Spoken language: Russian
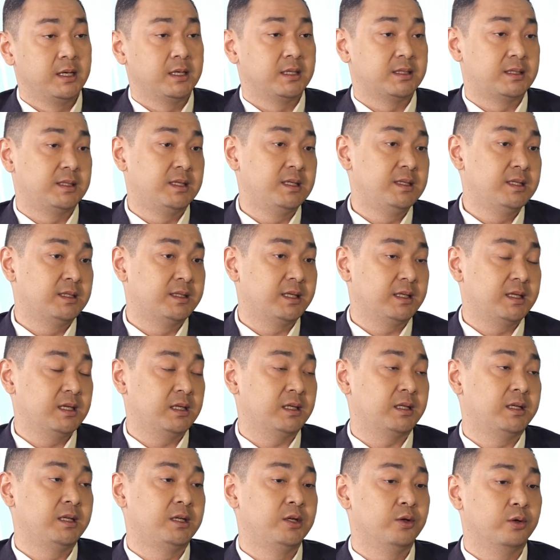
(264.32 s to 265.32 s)
Среди
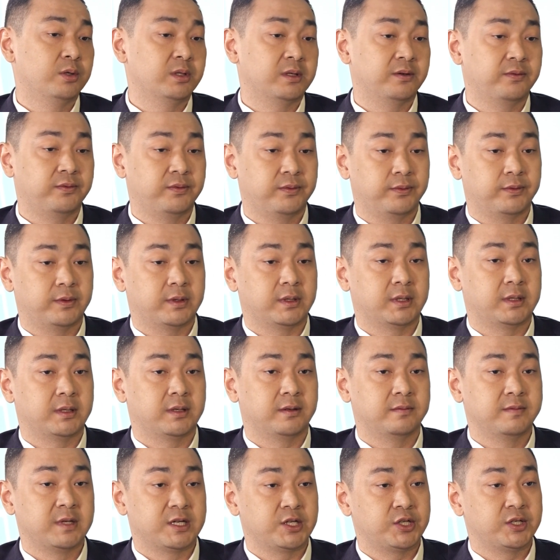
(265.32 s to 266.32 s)
таких регионов
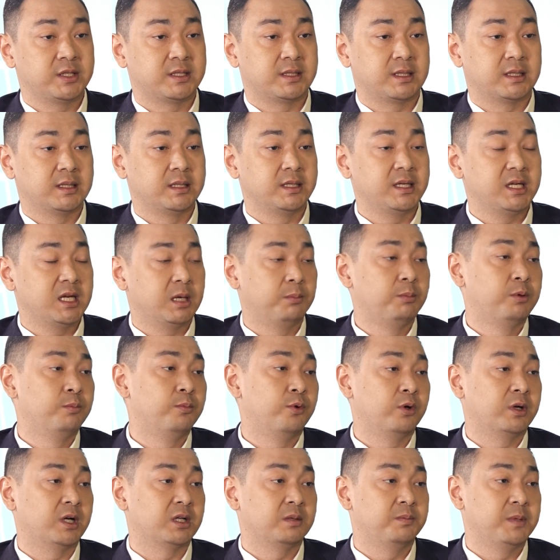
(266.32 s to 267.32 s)
нашей страны я бы
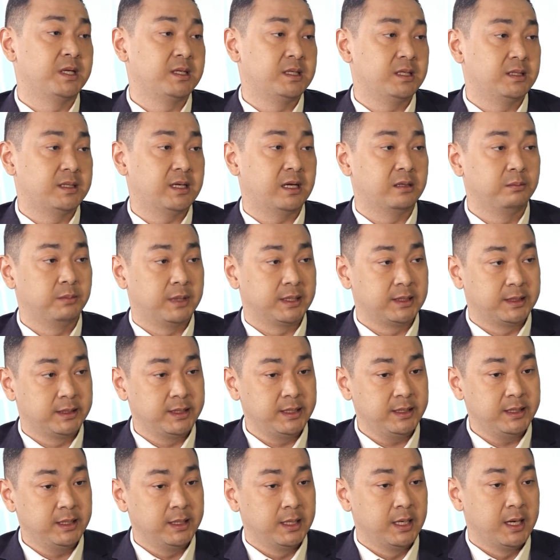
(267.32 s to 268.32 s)
мог отметить
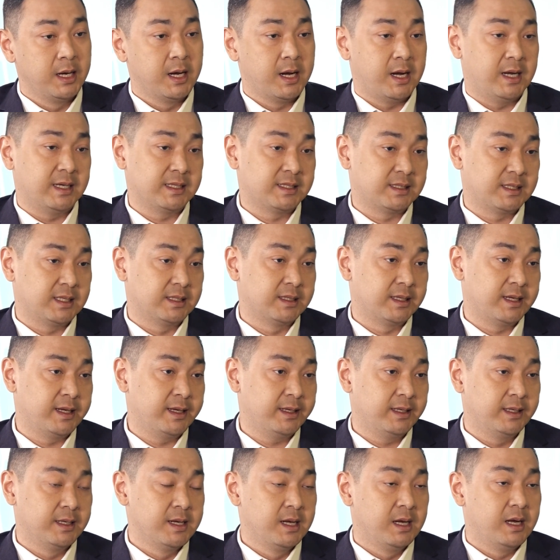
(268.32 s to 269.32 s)
Алматы,
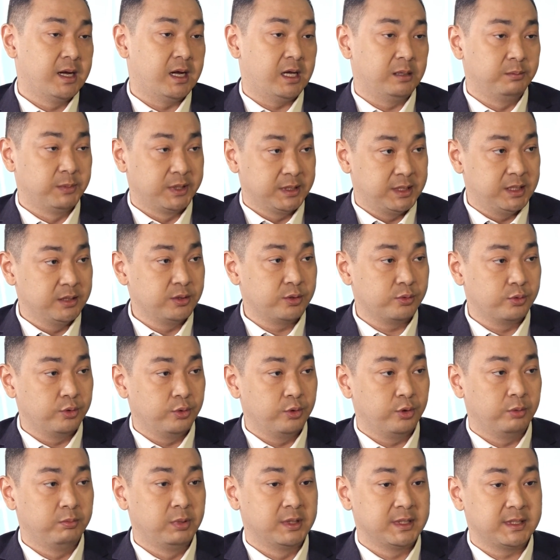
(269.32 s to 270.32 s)
Астана,
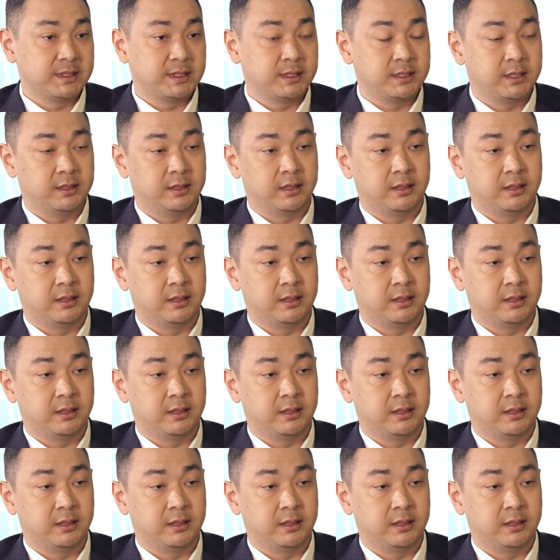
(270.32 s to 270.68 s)
Алматинскую область.